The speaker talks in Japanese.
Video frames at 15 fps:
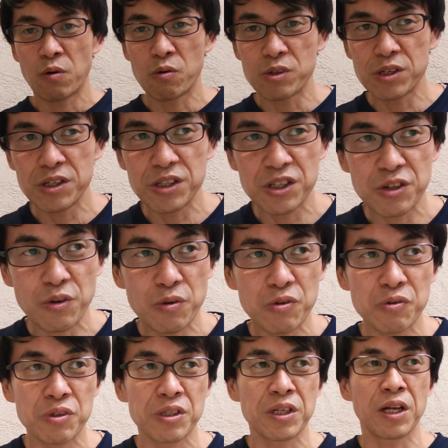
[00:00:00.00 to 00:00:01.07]
個人事業
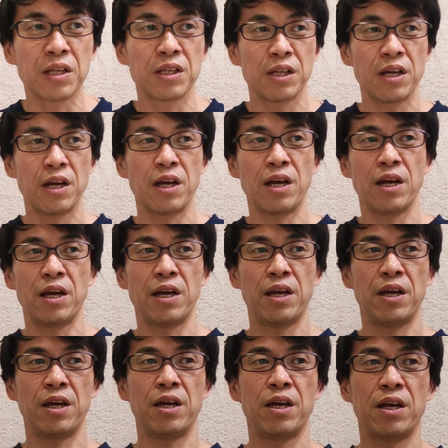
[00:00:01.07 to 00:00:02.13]
主なんで、
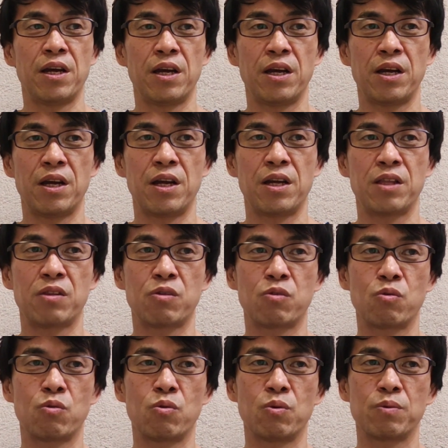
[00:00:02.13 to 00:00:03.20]
えー、っ
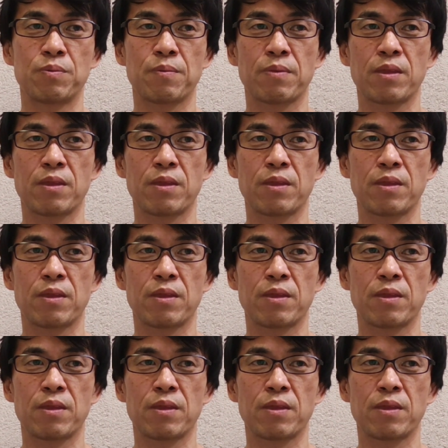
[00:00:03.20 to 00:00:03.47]
と